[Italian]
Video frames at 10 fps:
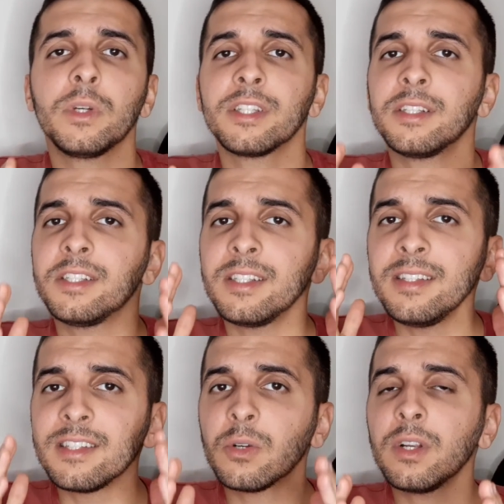questa
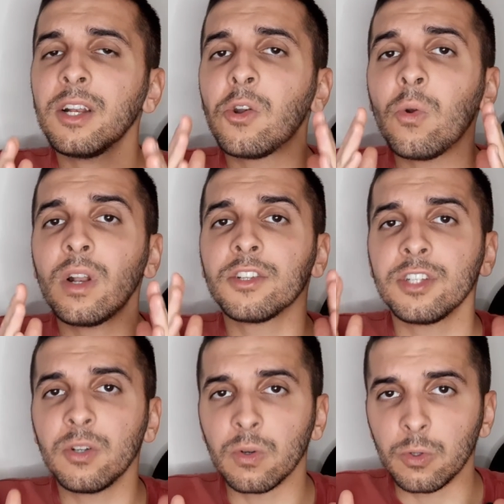distinzione non la
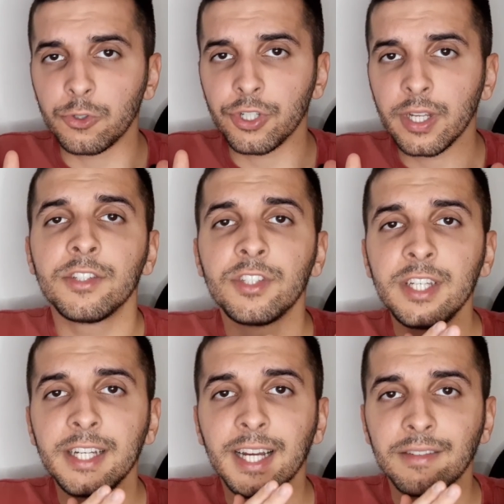si conosce.
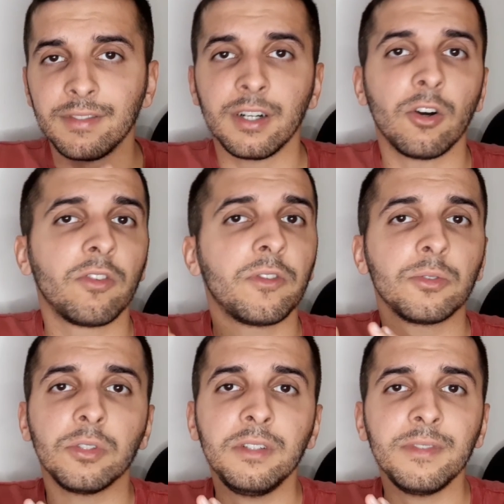SICAV o
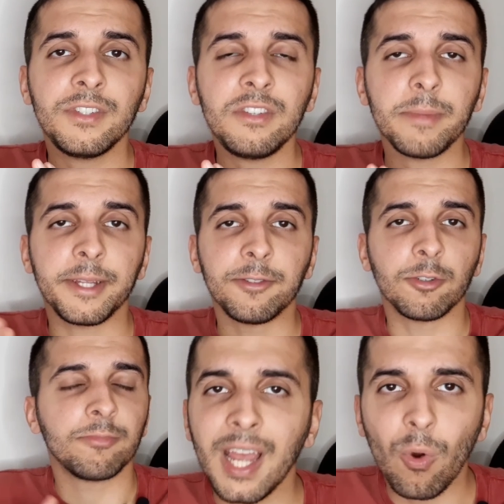fondo di
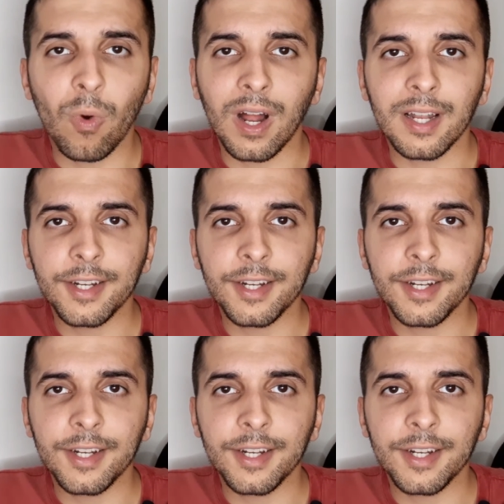investimento è uguale,